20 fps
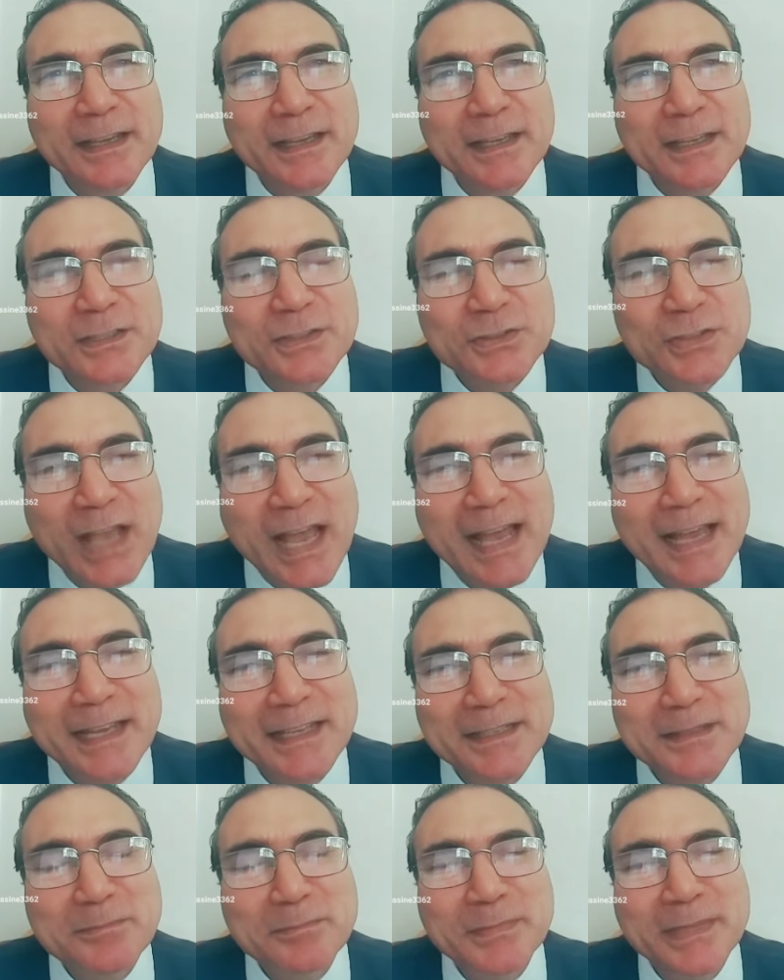آه،
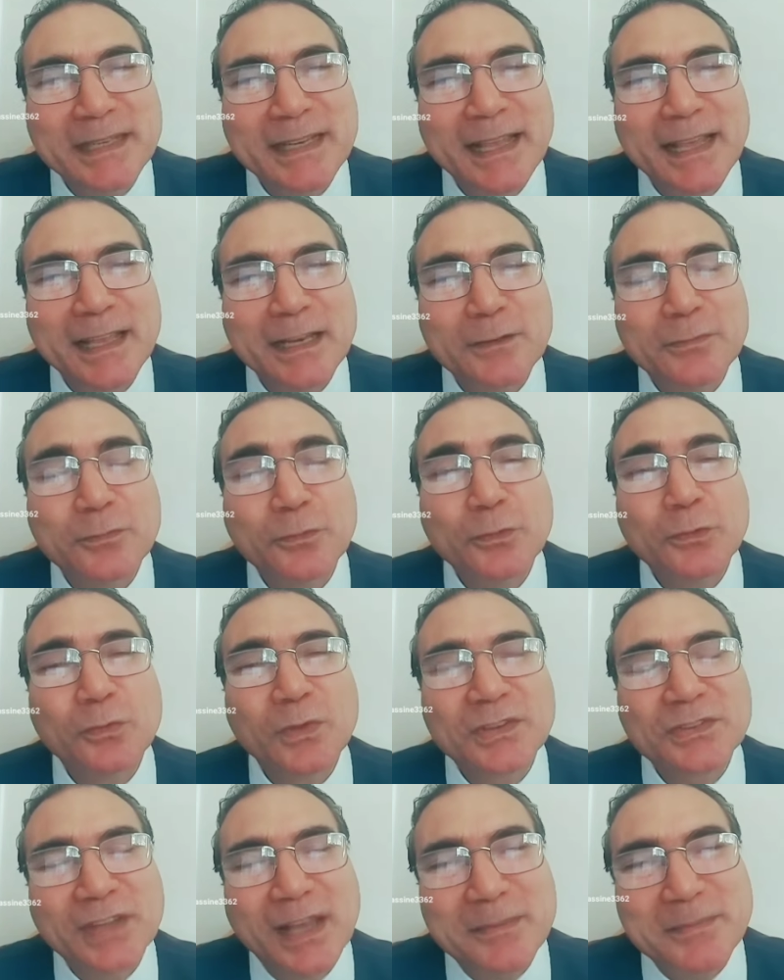صحن من الفول
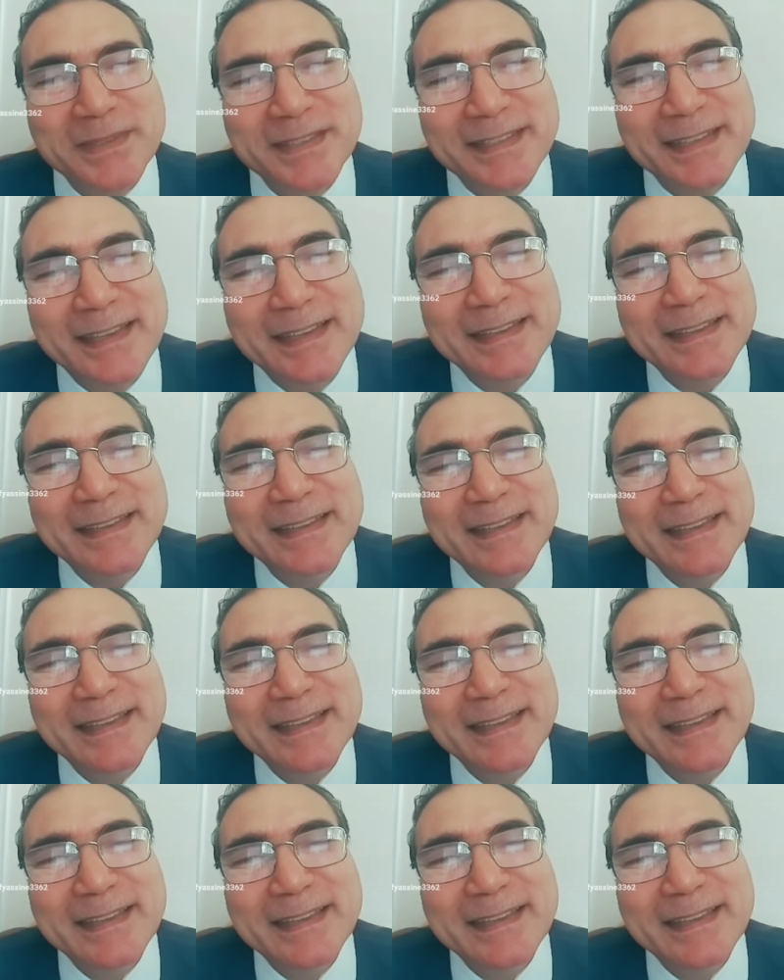والطعمية